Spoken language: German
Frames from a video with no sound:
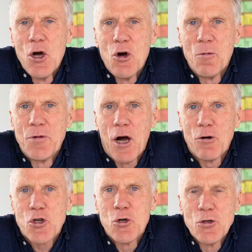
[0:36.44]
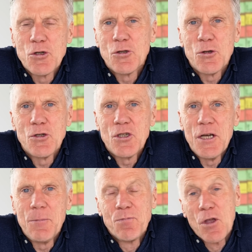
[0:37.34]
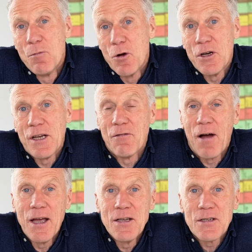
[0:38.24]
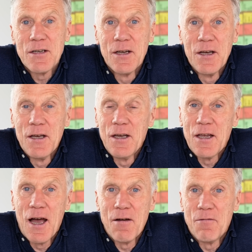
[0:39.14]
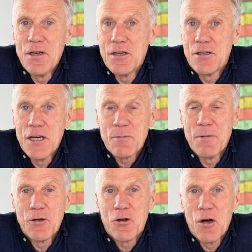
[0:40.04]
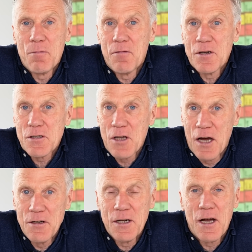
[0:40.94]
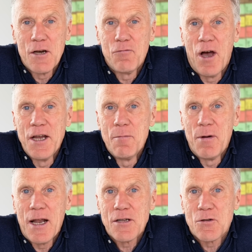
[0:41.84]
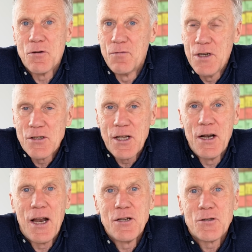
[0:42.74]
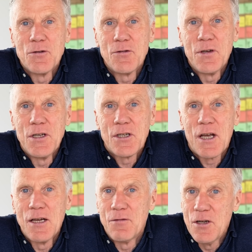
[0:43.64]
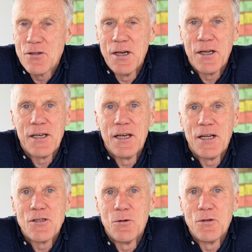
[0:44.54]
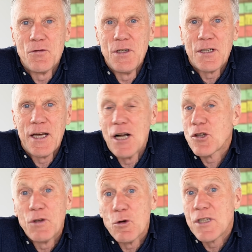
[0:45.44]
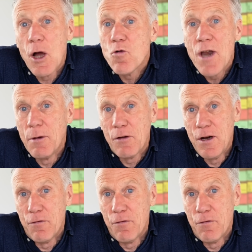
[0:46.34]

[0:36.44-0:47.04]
um daraus Schlüsse zu ziehen, möglicherweise ja, wie tickt mein Körper, was hat er gerade für eine Belastung, wie ist seine Leistungsfähigkeit, wie ist seine Regenerationsfähigkeit. Also es wird uns ja unheimlich viel